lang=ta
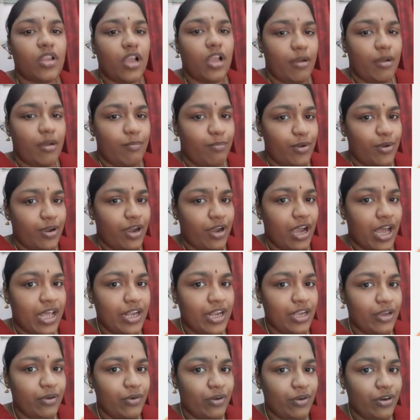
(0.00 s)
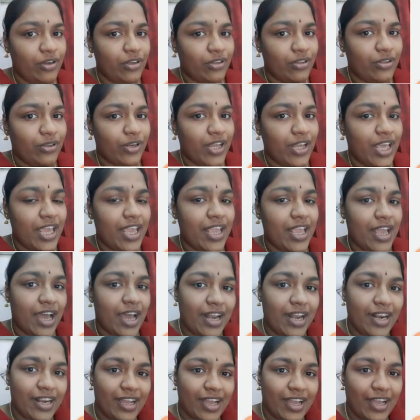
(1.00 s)
அப்போ கறிக்கோளுக்கு துணையாக
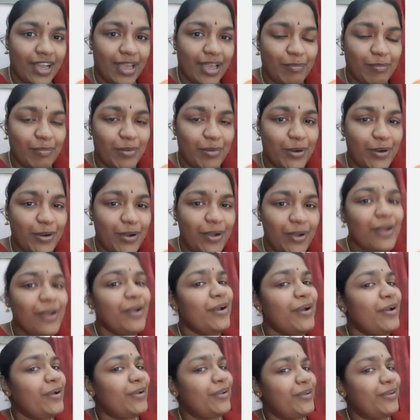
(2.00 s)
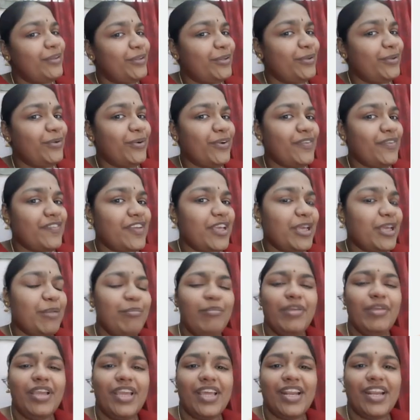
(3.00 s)
யார் இருக்காங்க இப்போது
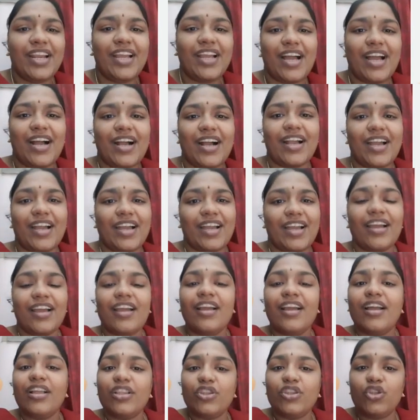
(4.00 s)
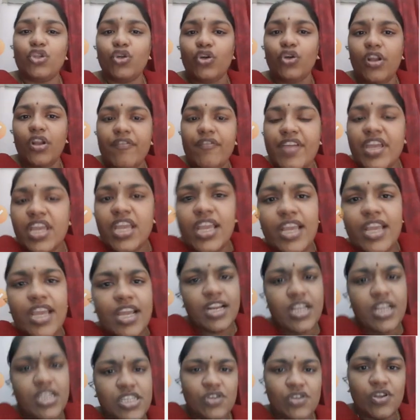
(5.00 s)
துருவியும் இருக்காங்க துருவி
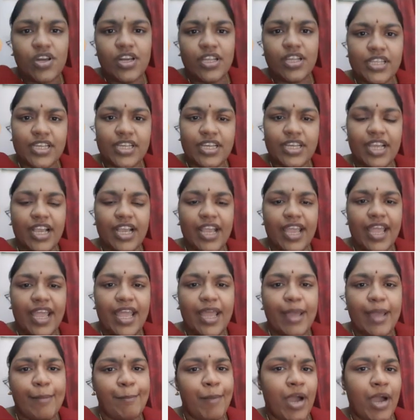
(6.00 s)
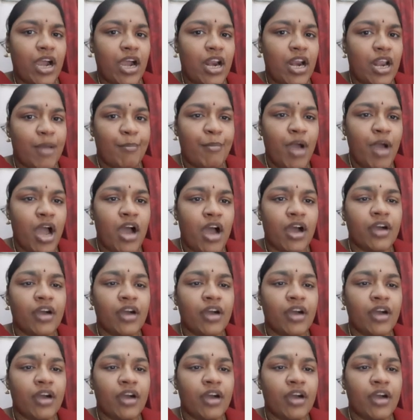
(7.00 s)
என்ன சொல்லுது இங்கே பார்க்கலாமா